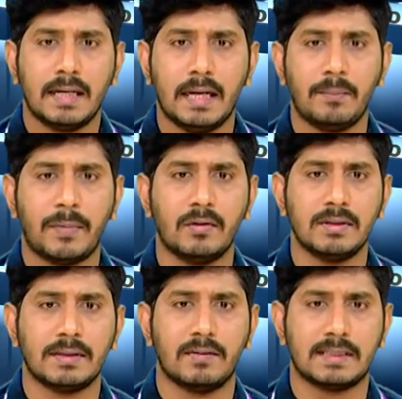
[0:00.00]
టీడీపీ
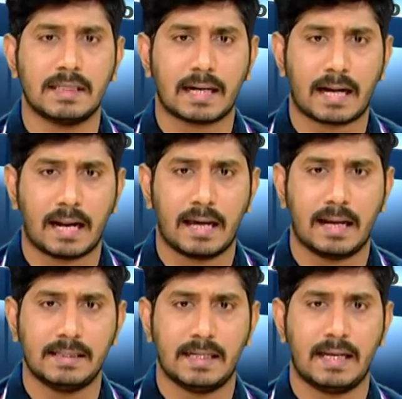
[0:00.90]
నుంచి వచ్చిన
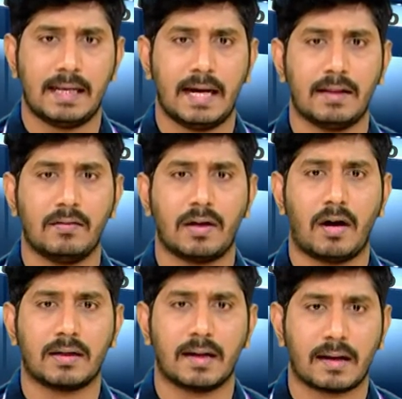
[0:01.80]
కడారి అంజయ్ యాదవ్
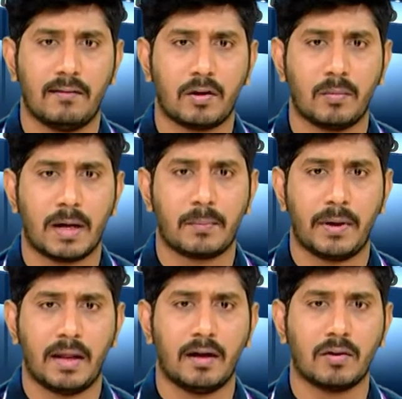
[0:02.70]
డాక్టర్ రవికుమార్
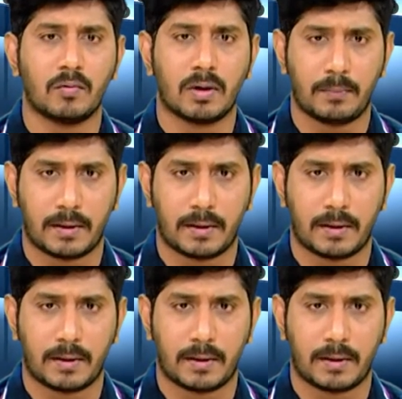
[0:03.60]
పేర్లను కూడా